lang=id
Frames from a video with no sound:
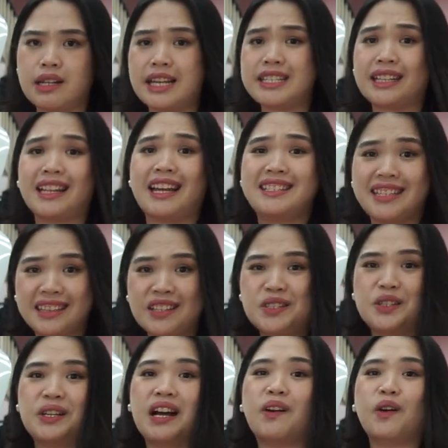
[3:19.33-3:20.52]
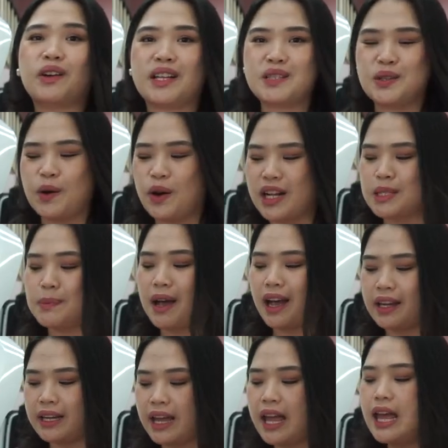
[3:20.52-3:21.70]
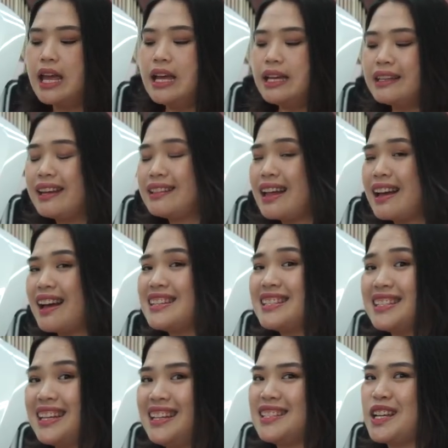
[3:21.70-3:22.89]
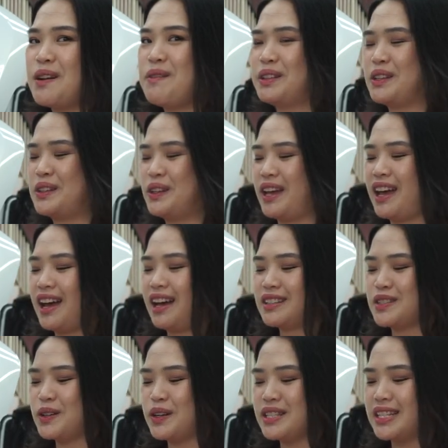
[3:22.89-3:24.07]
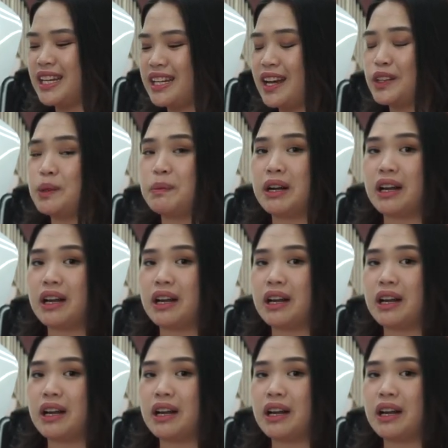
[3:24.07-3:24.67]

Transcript: lecet-lecet dan juga gores-gores makanya kita kasih nih sahabat Toto ya aksesoris ini yaitu